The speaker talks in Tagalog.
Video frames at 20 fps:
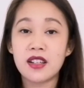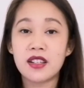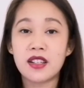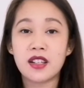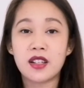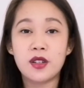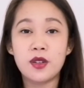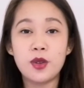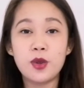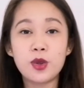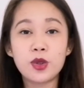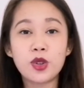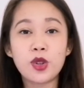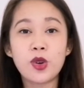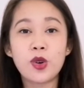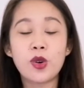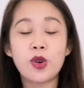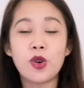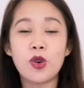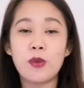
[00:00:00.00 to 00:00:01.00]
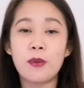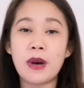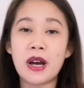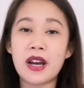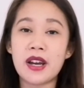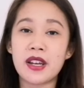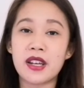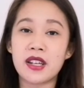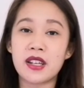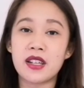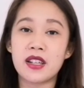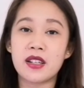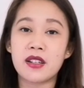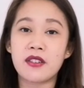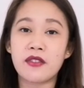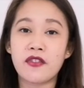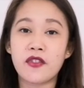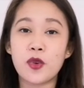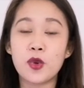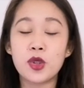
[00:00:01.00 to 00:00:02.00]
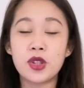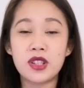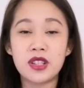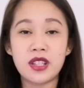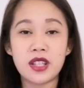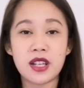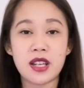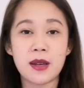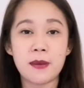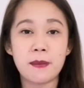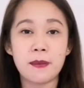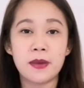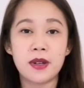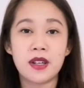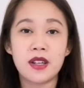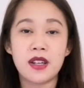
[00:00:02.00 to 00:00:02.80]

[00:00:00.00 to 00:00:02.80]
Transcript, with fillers: nagluto, kumain, food trip,